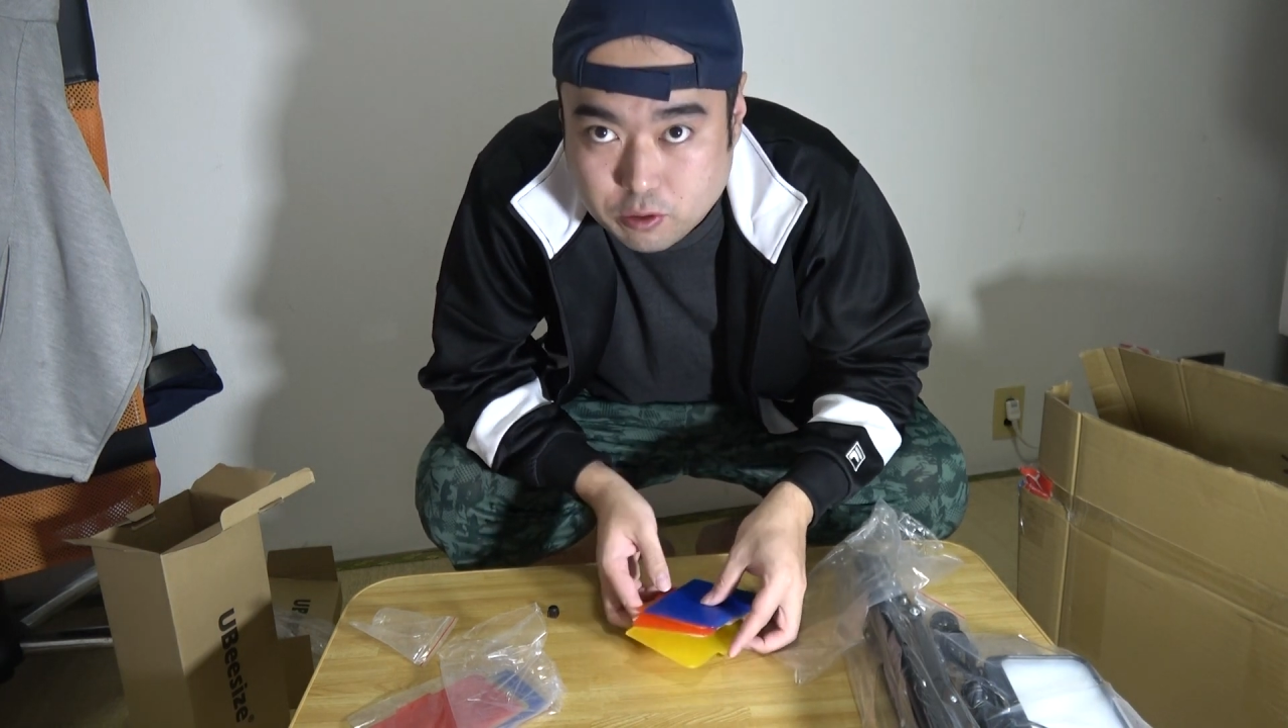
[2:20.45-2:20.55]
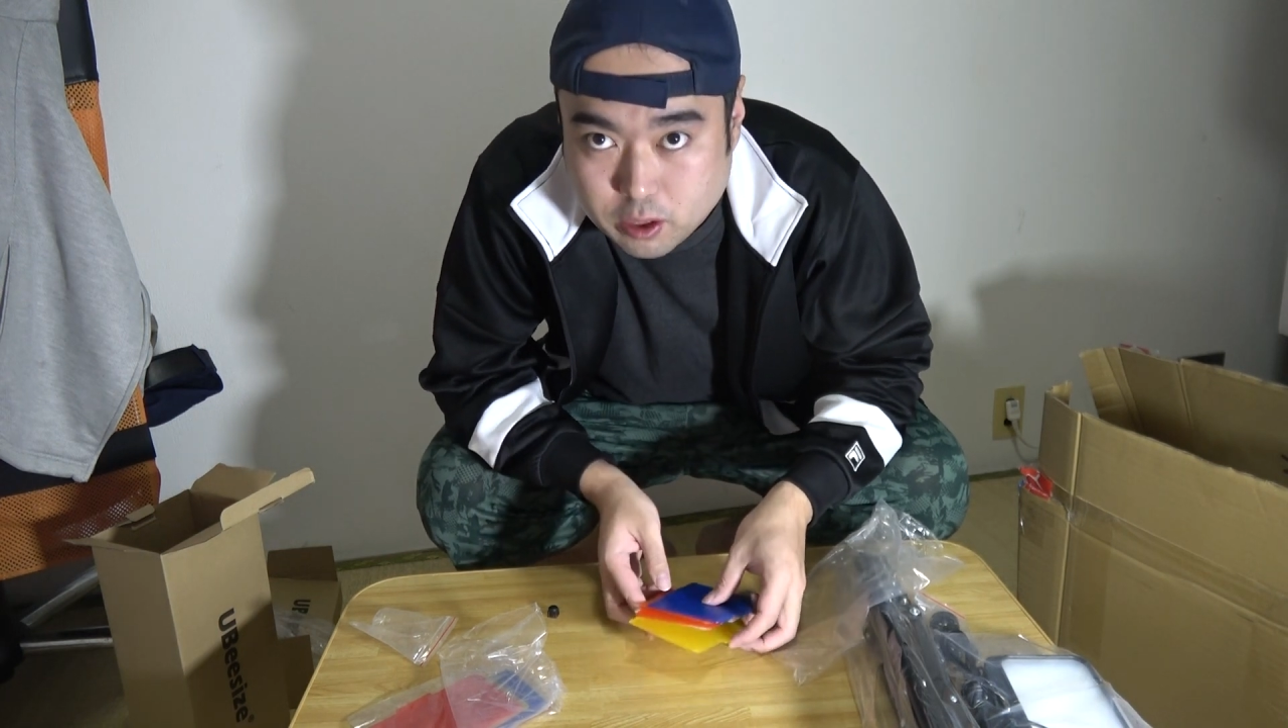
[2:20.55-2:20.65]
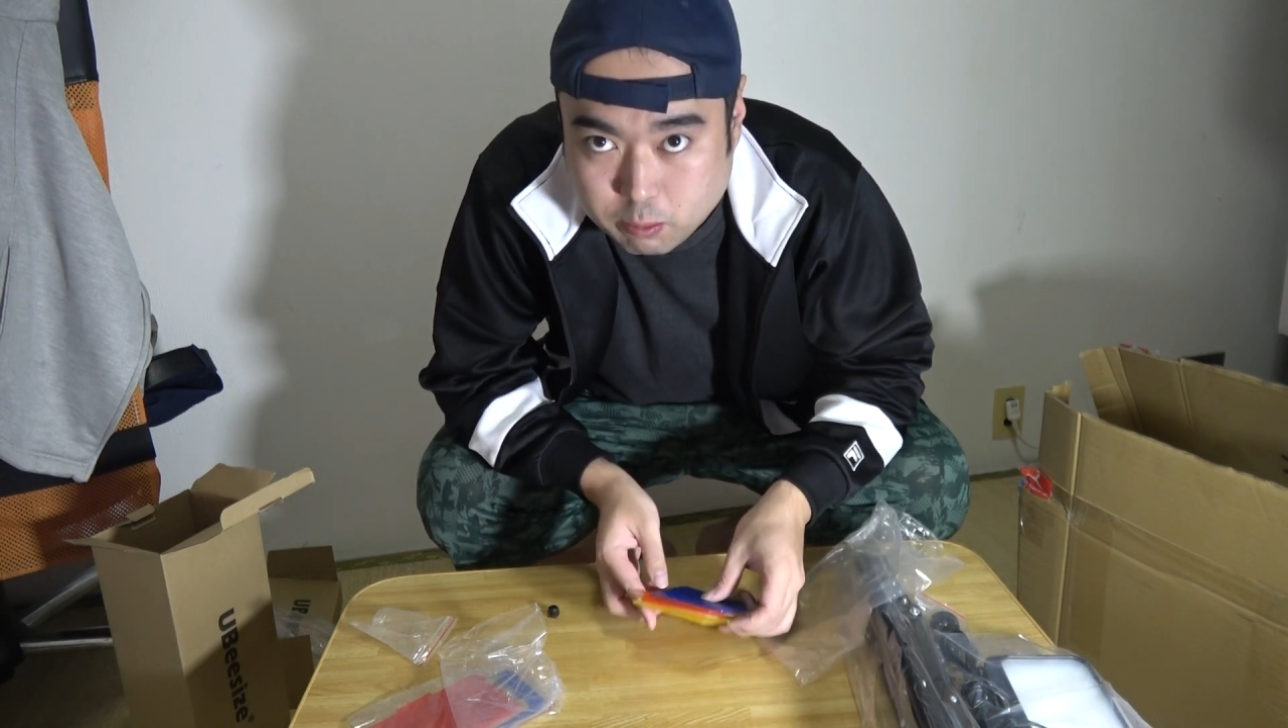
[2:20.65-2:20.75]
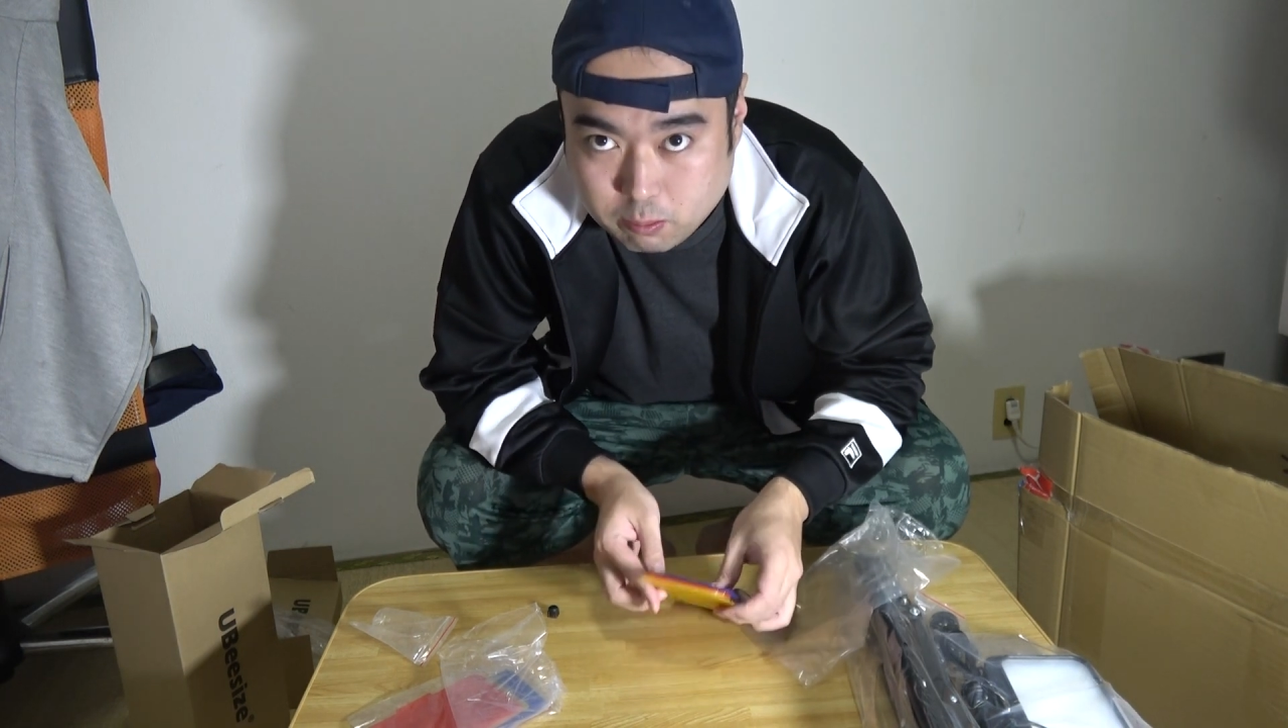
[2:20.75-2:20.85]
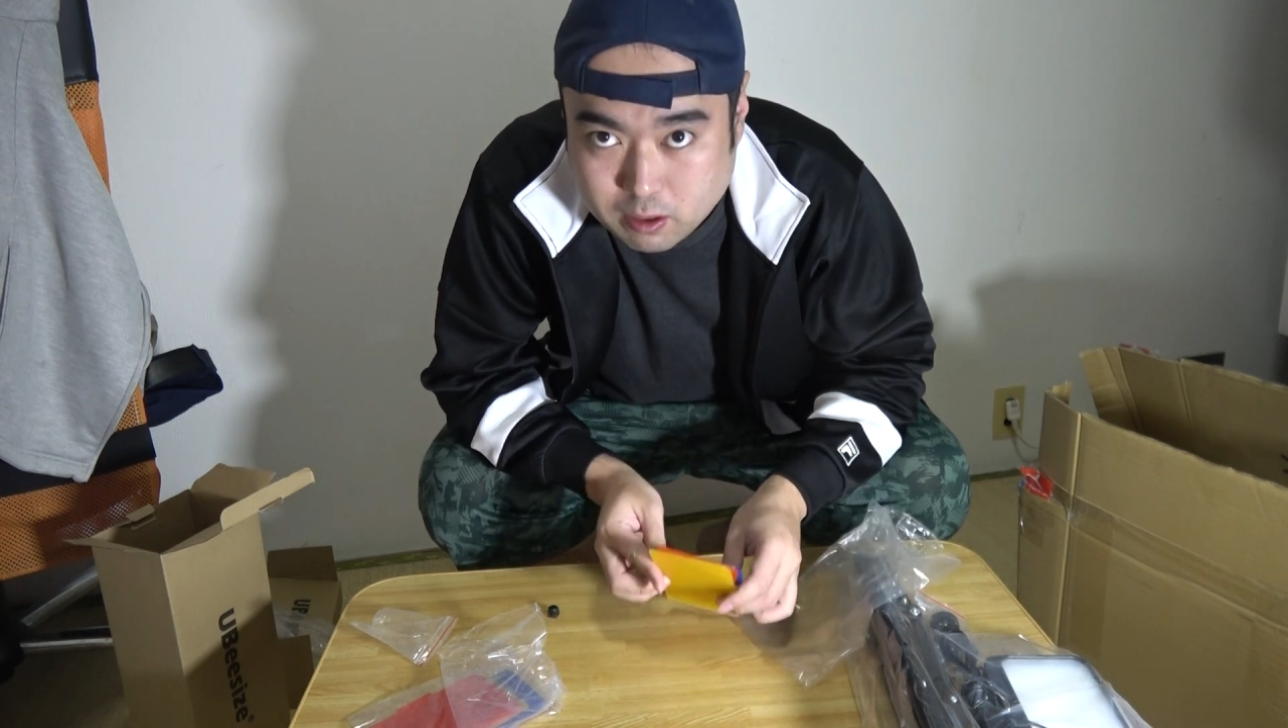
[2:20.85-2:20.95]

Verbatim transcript: いうふうに思い